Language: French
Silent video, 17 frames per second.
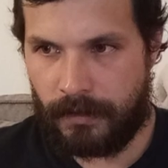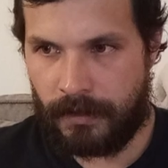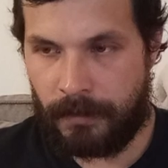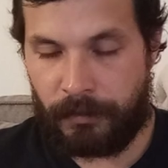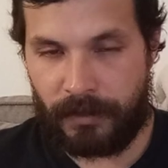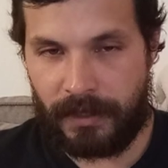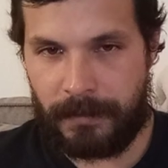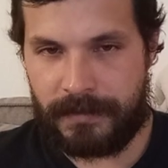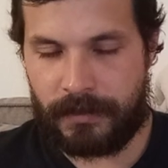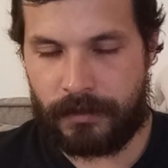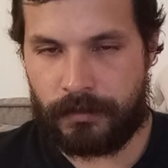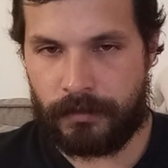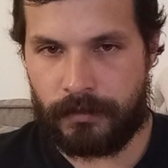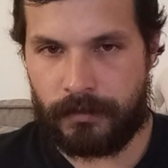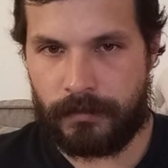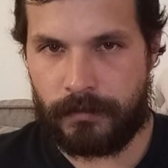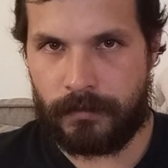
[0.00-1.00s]
Et le problème, c'est
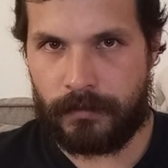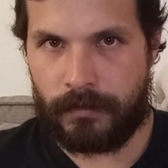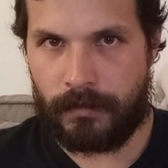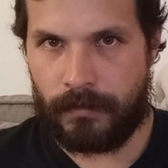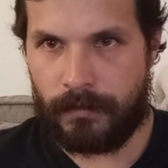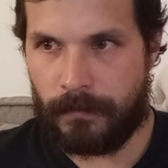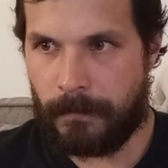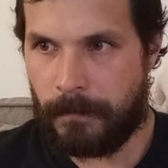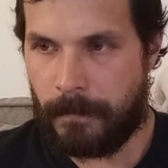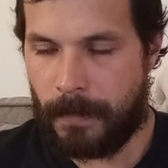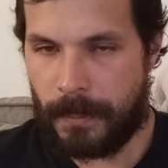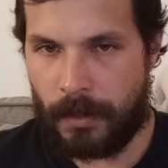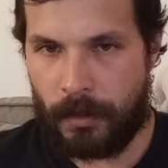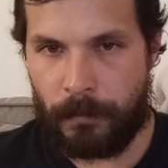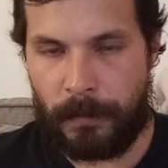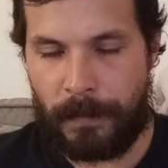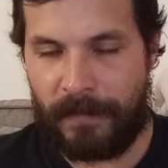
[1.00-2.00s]
que on ne